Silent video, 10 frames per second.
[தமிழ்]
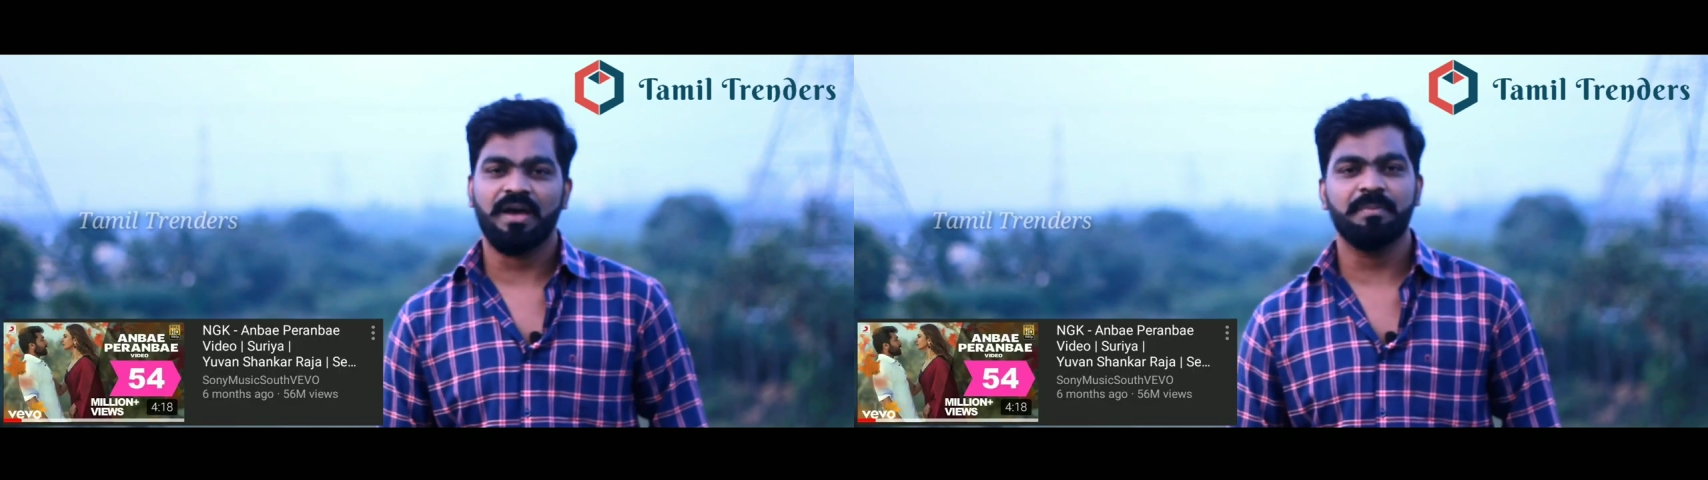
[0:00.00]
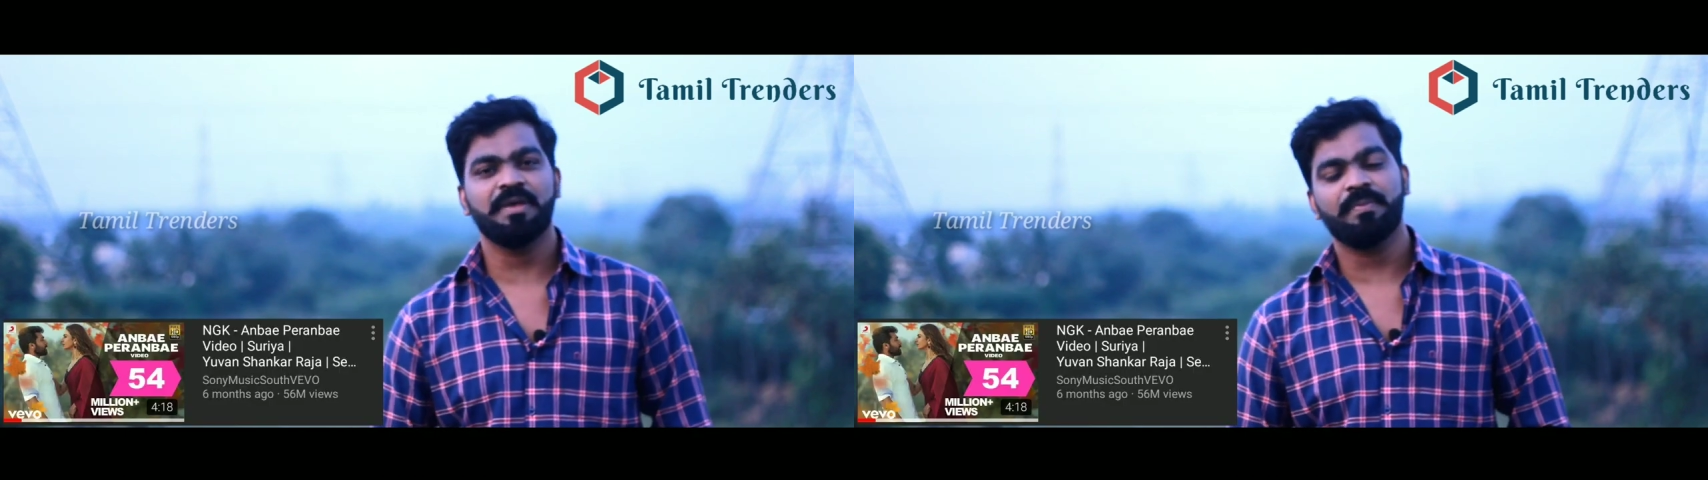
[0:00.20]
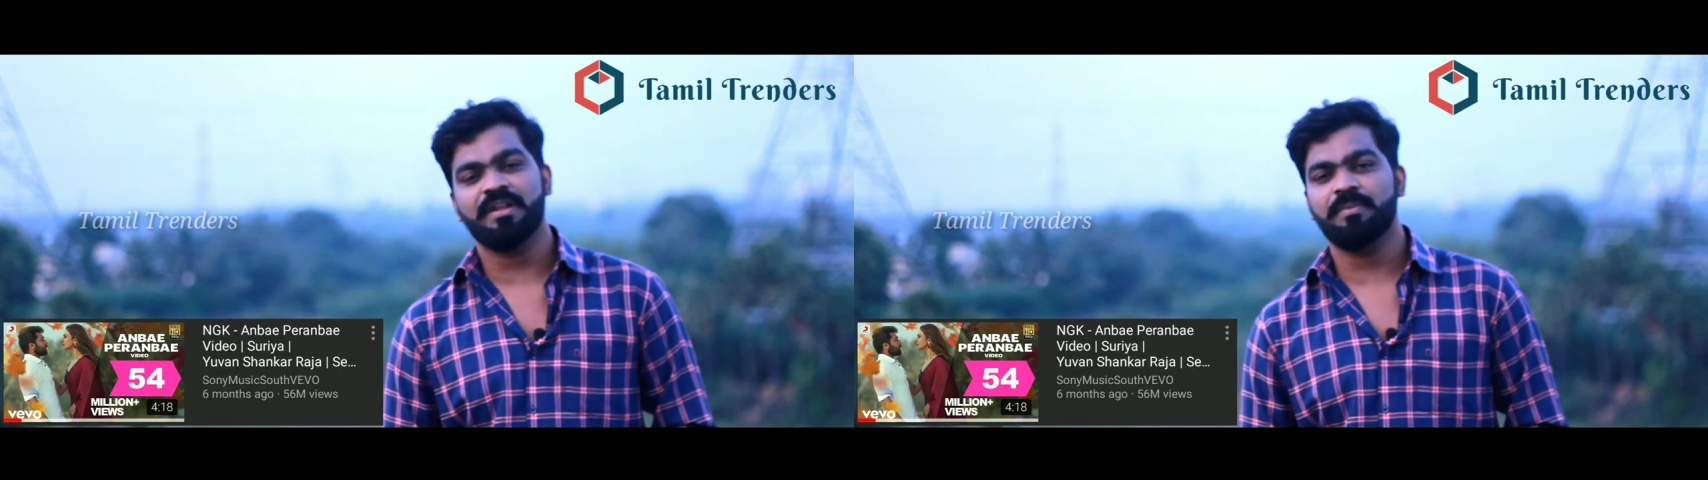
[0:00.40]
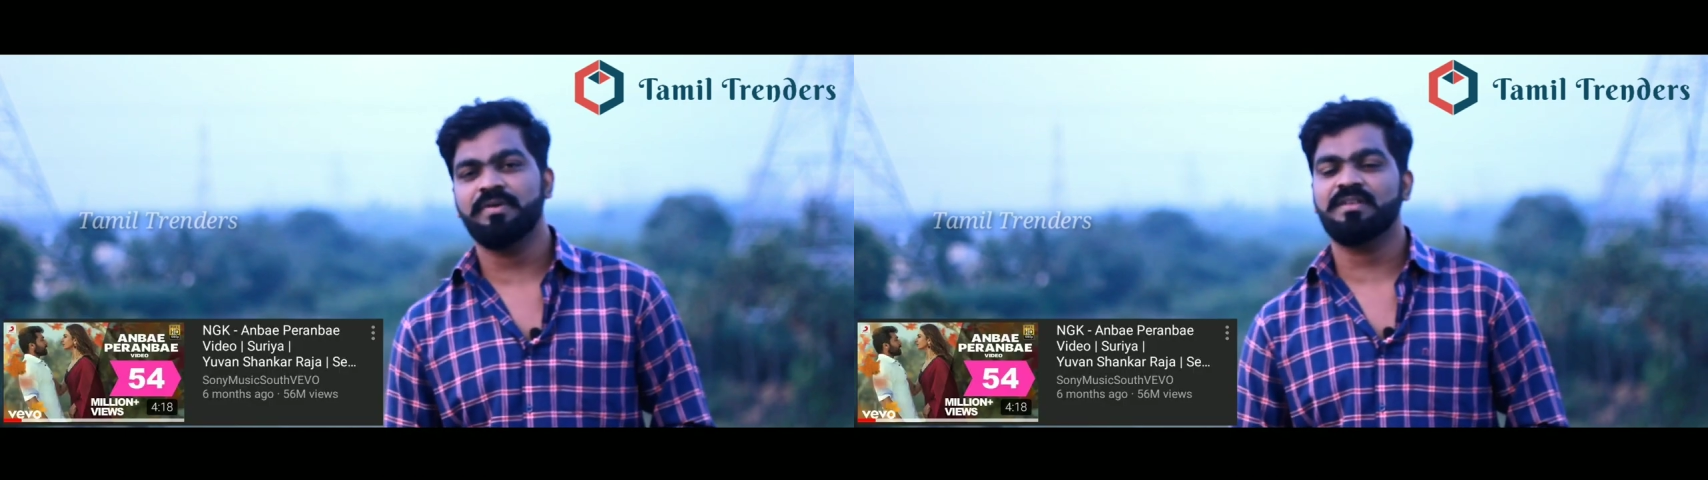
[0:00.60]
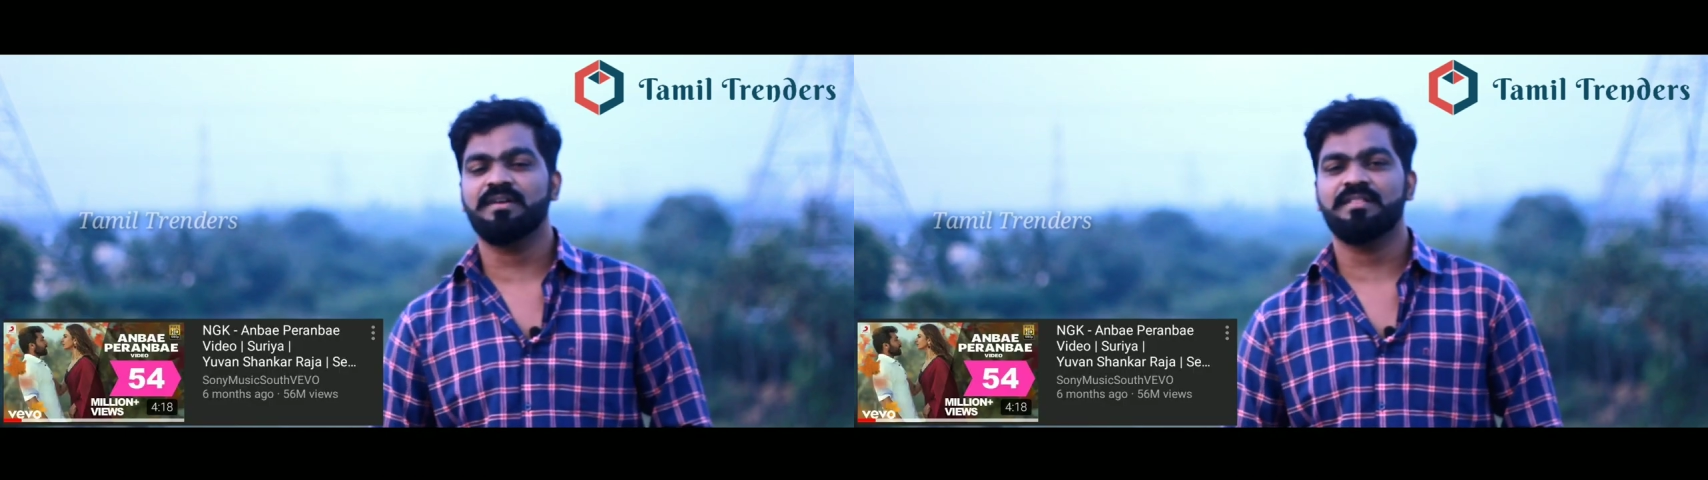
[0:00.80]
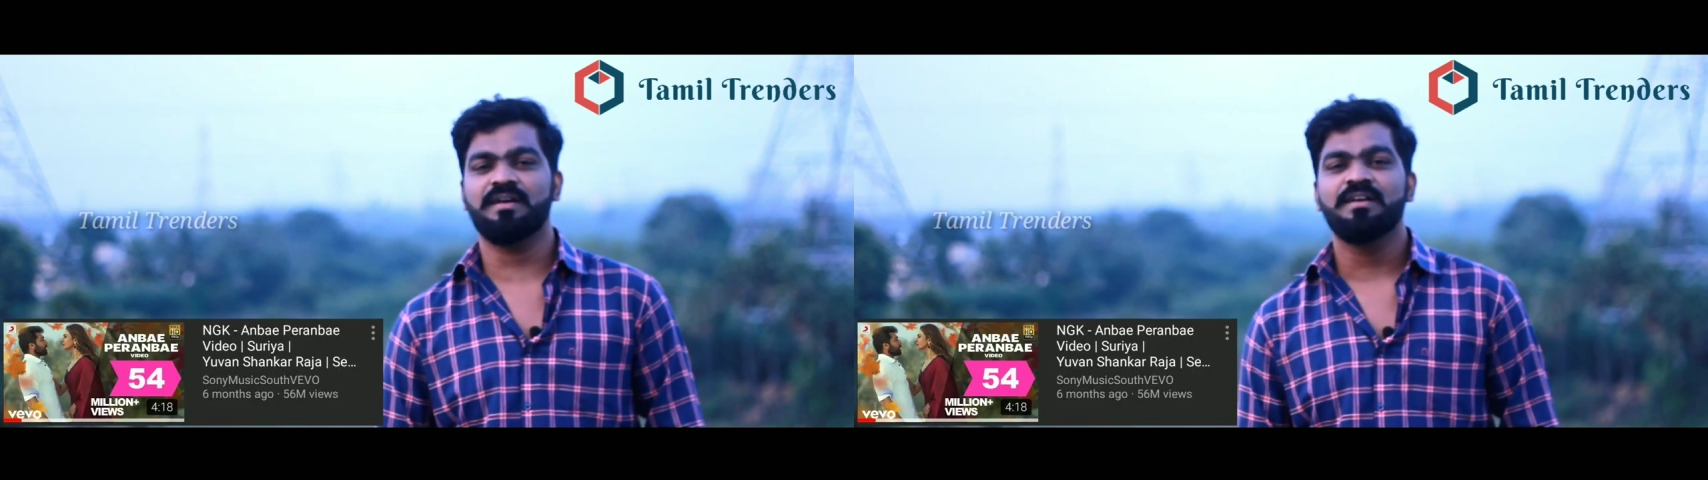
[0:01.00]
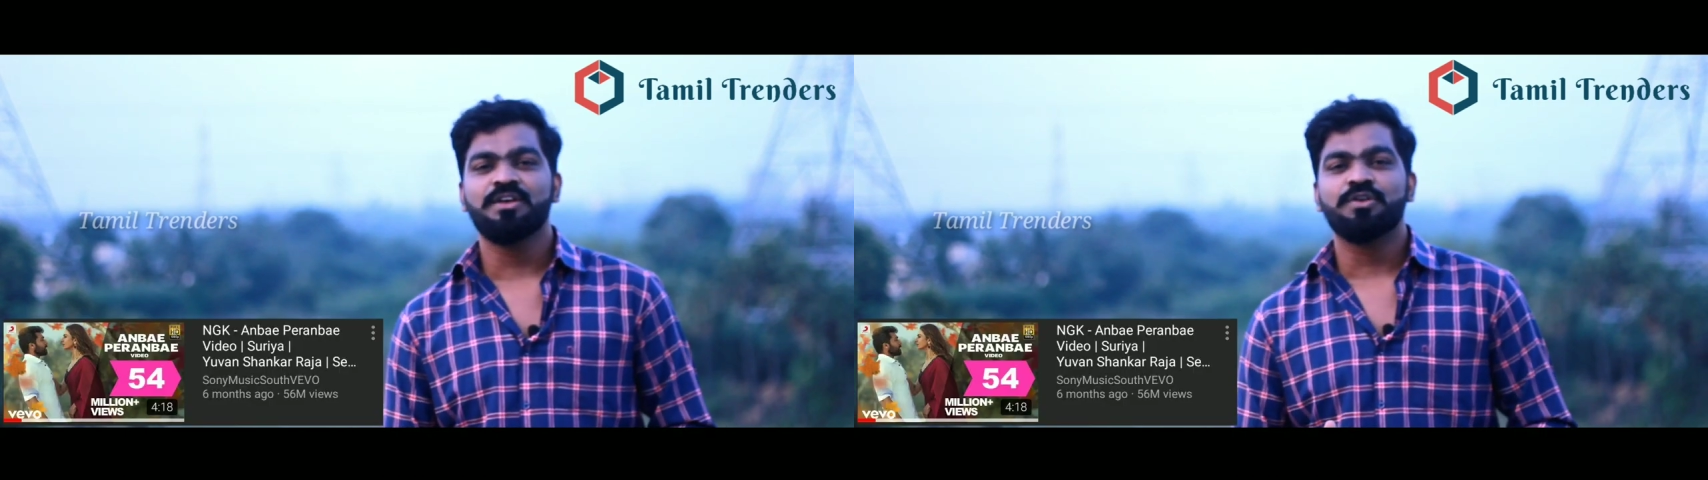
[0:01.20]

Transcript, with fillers: அன்பே பேர் அன்பே சாங் தான்